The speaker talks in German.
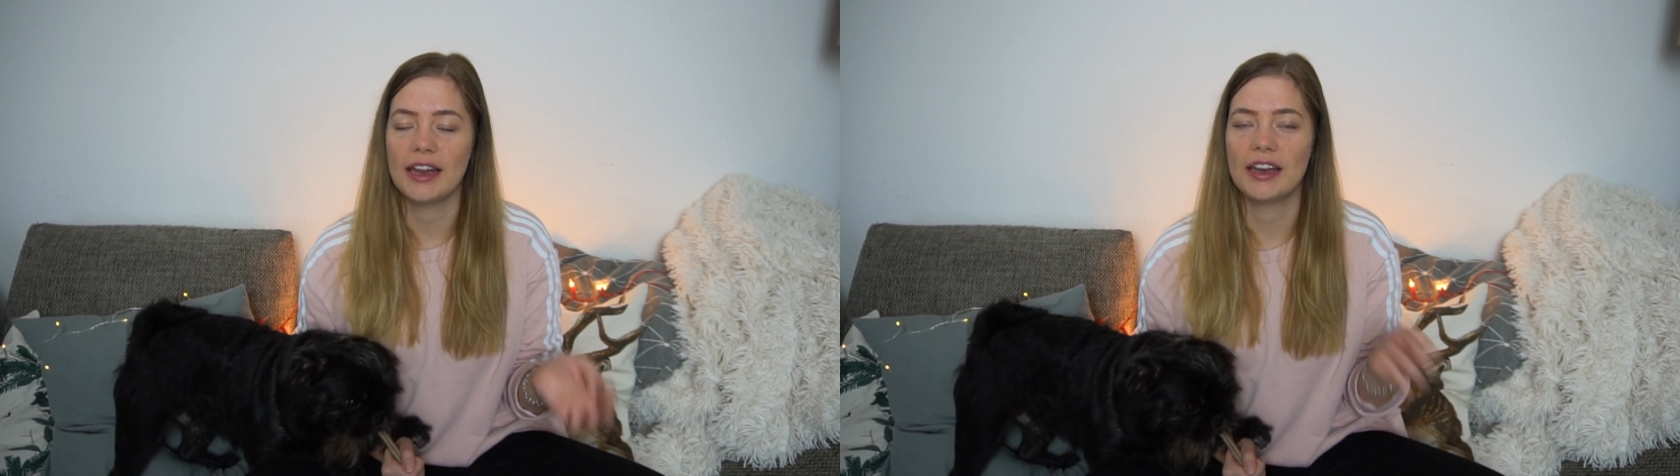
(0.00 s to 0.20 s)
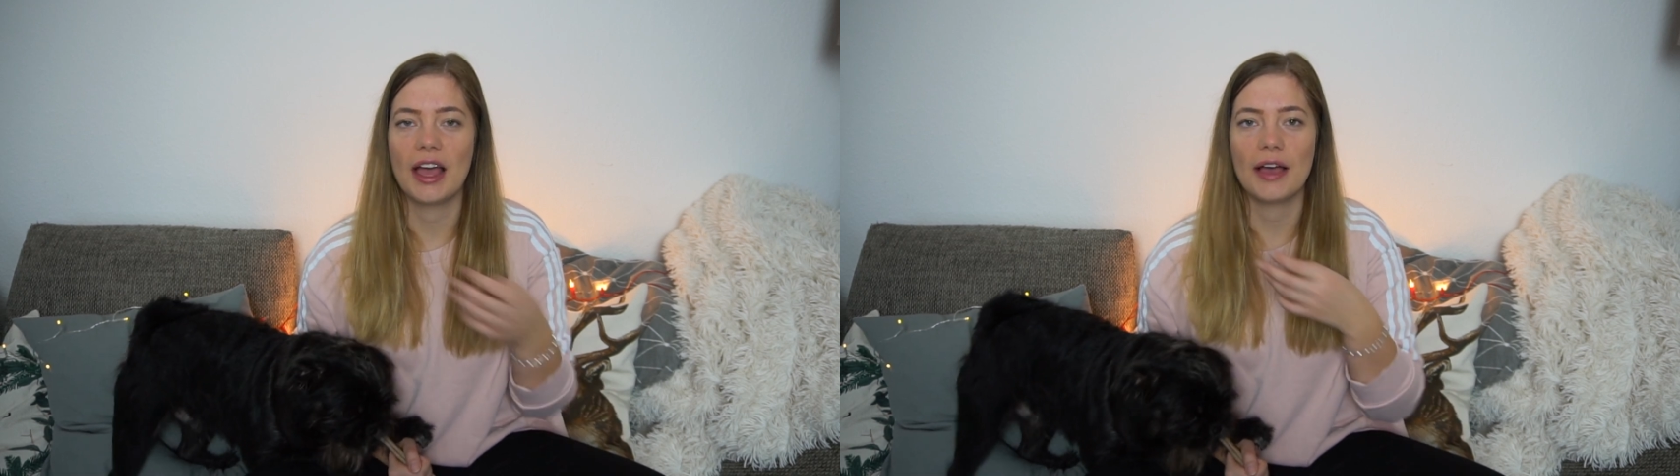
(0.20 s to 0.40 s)

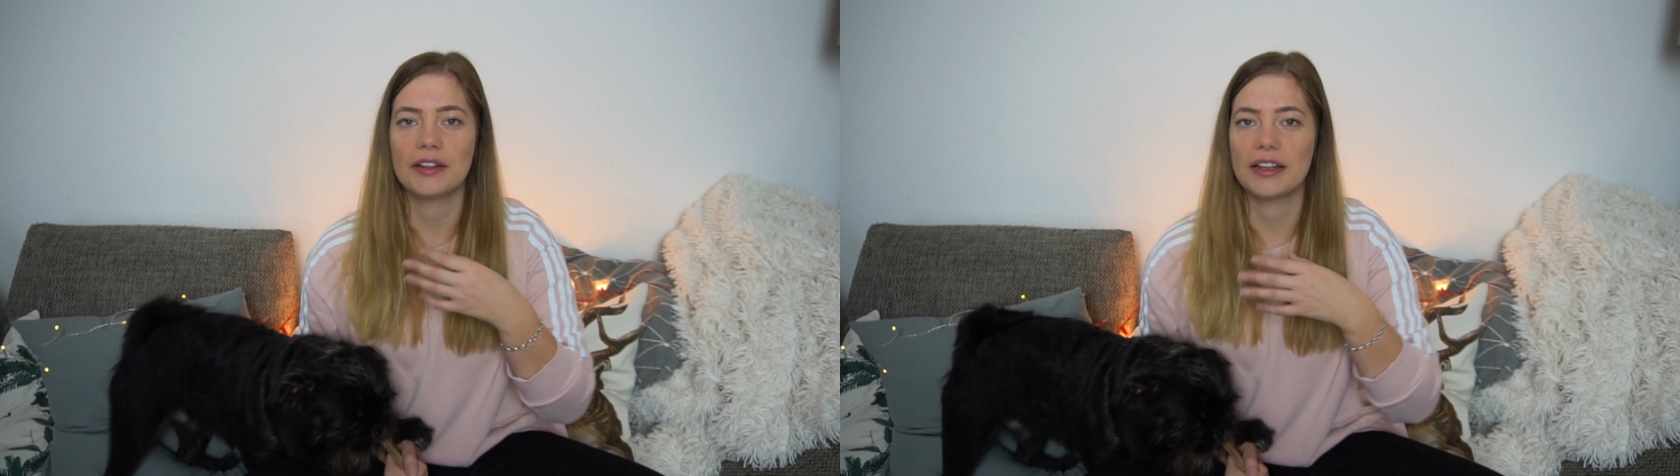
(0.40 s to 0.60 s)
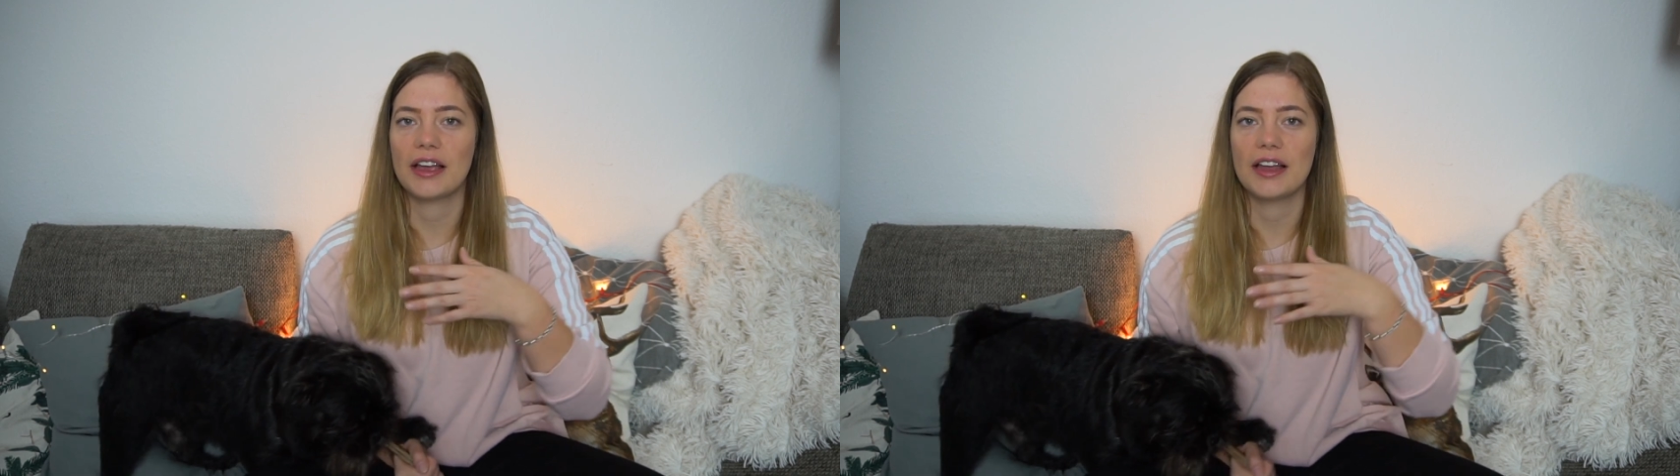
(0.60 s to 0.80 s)
Na,
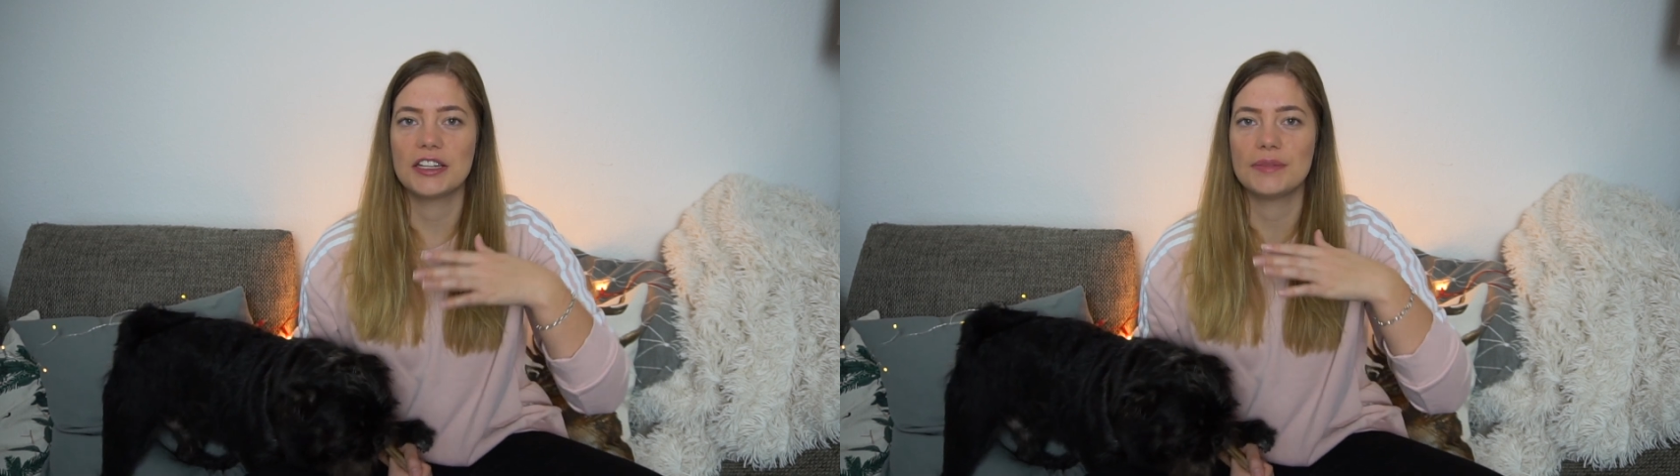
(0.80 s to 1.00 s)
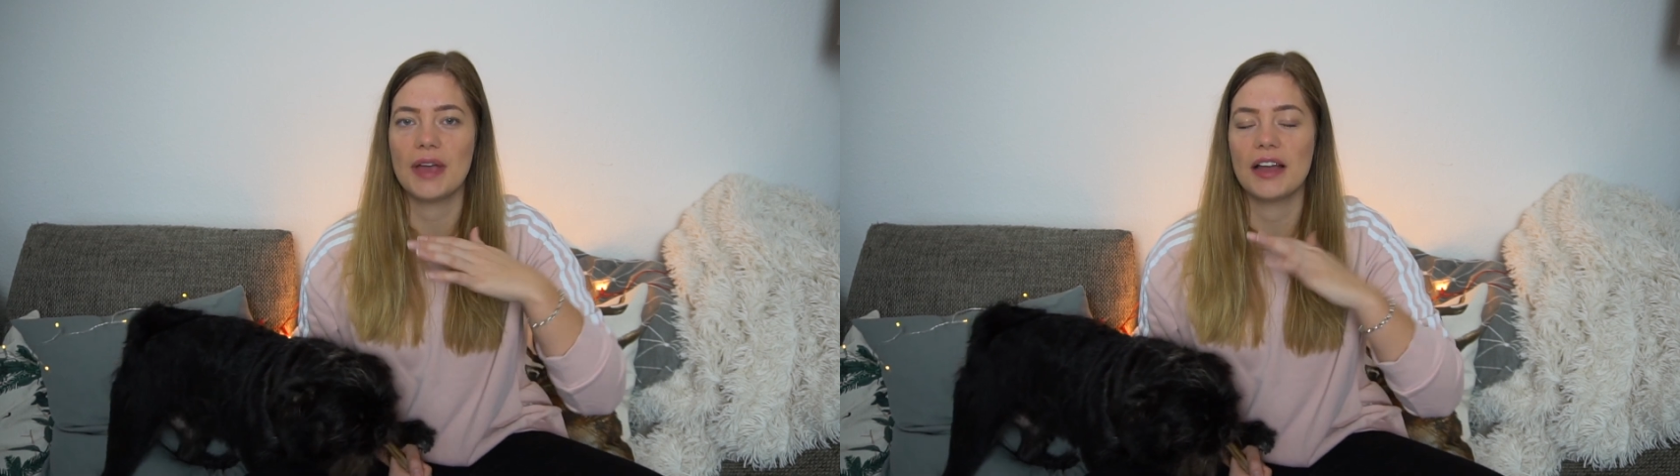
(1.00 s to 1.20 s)
dann kann
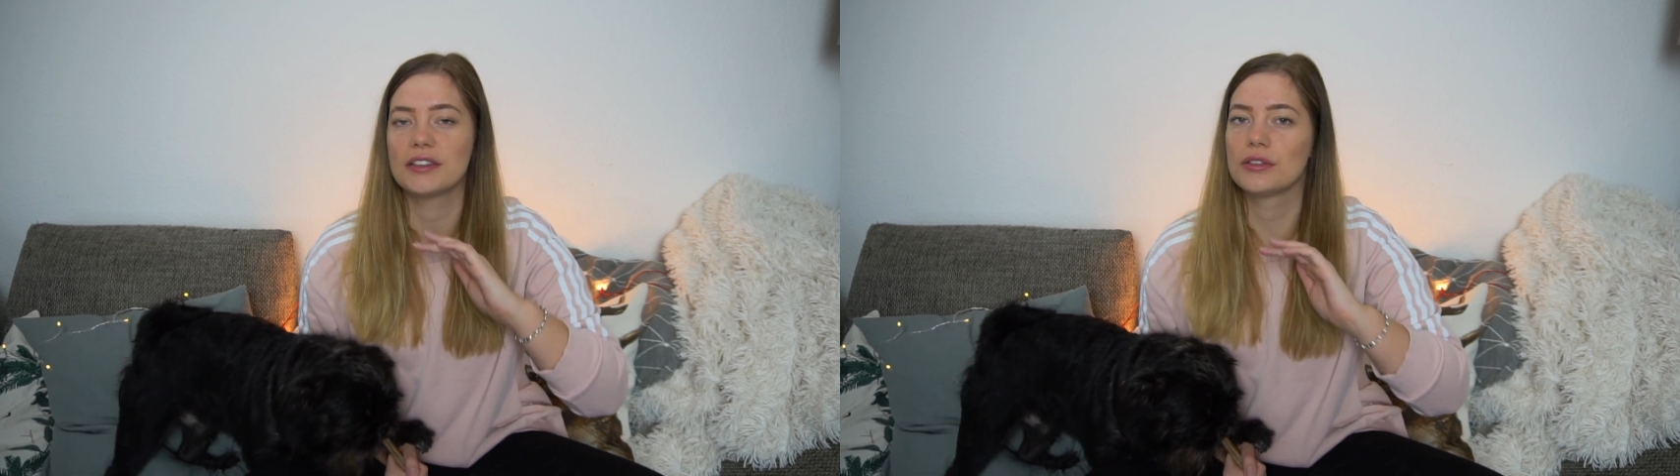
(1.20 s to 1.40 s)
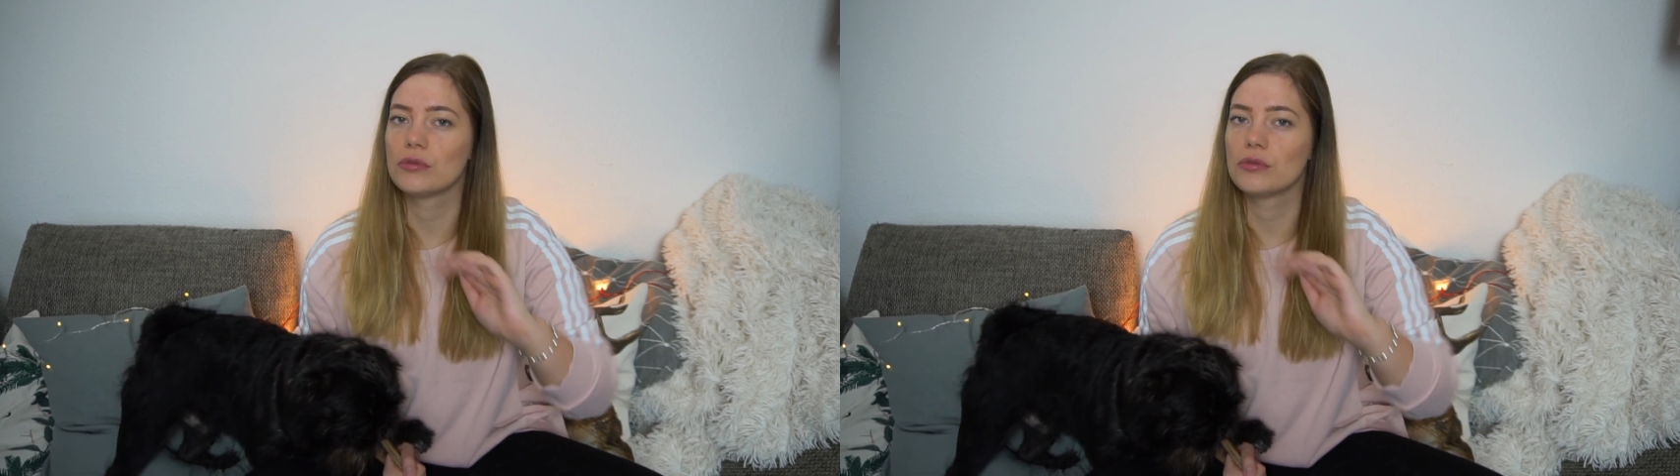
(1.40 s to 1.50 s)
ich mir alles